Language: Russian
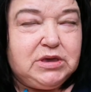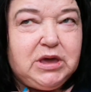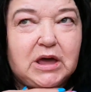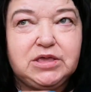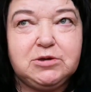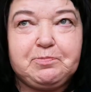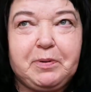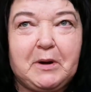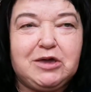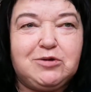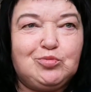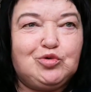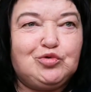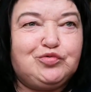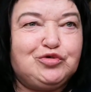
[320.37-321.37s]
Я не
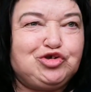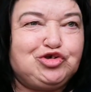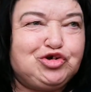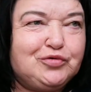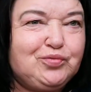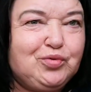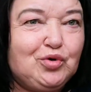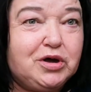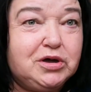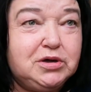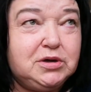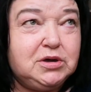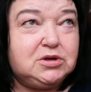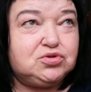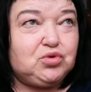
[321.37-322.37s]
пойму, вы чего?
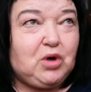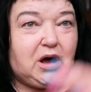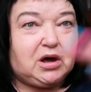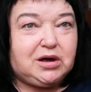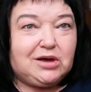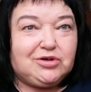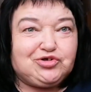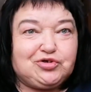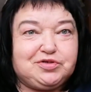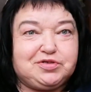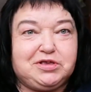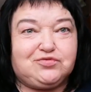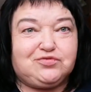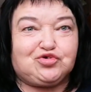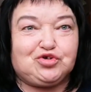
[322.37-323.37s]
Ну а как же
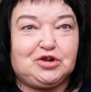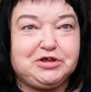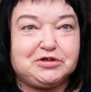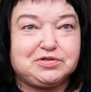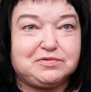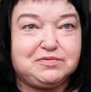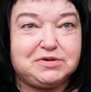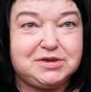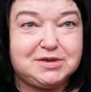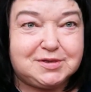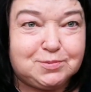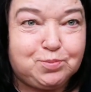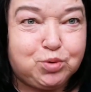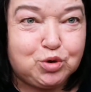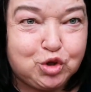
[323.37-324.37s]
здесь в Жилетове
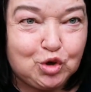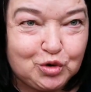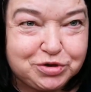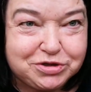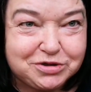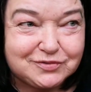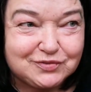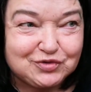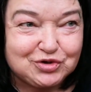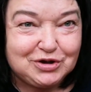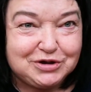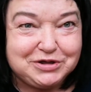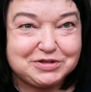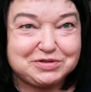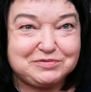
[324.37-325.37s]
есть блогеры в
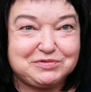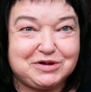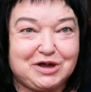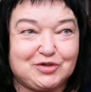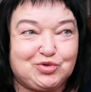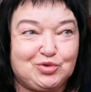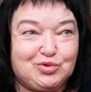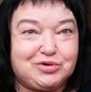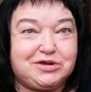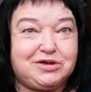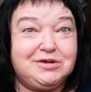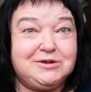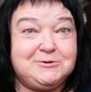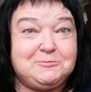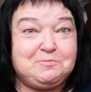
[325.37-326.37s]
Жилетове,
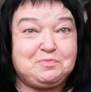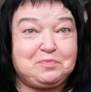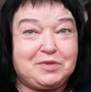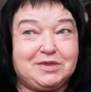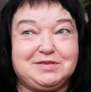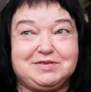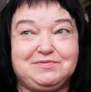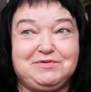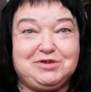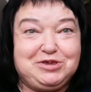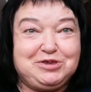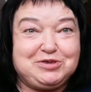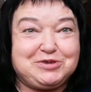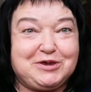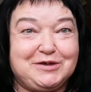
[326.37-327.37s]
которые,
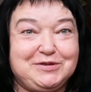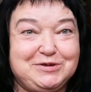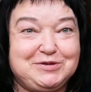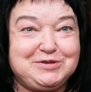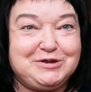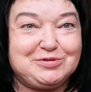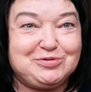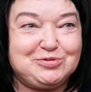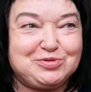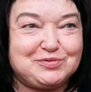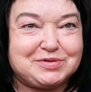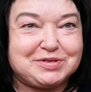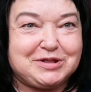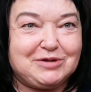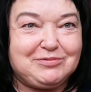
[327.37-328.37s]
извините, они делают,
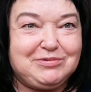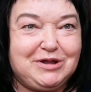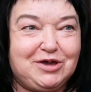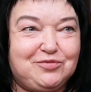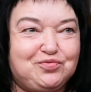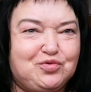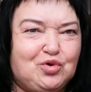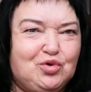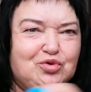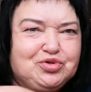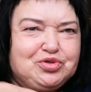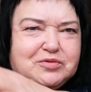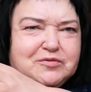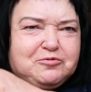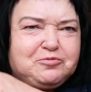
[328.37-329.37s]
выставляют в
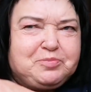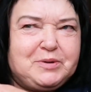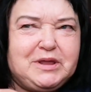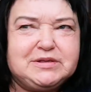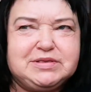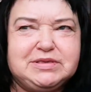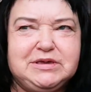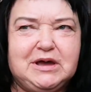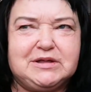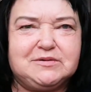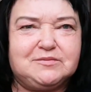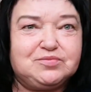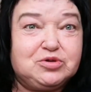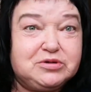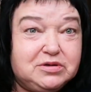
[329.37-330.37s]
Кондрово, в
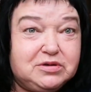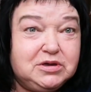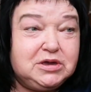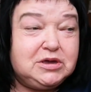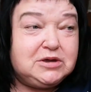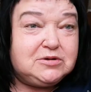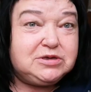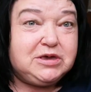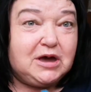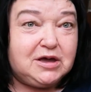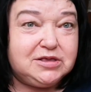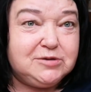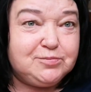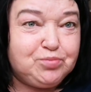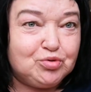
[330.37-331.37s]
Полотняном. Да
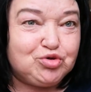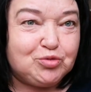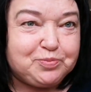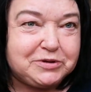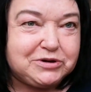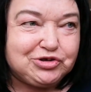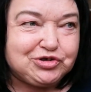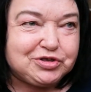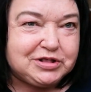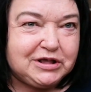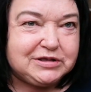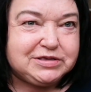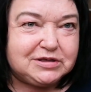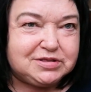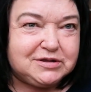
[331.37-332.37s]
я не буду
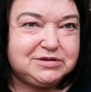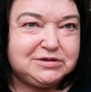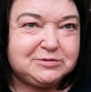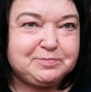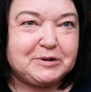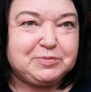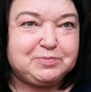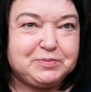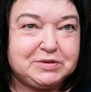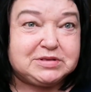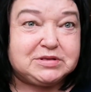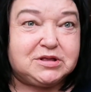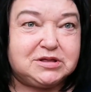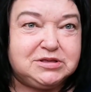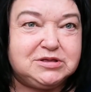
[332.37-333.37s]
перечислять, я на них
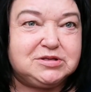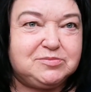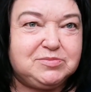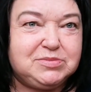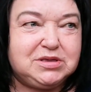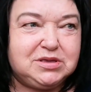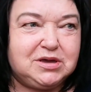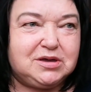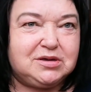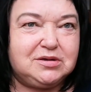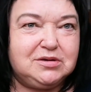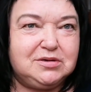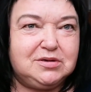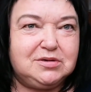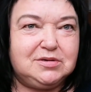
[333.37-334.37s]
подписан, они на меня.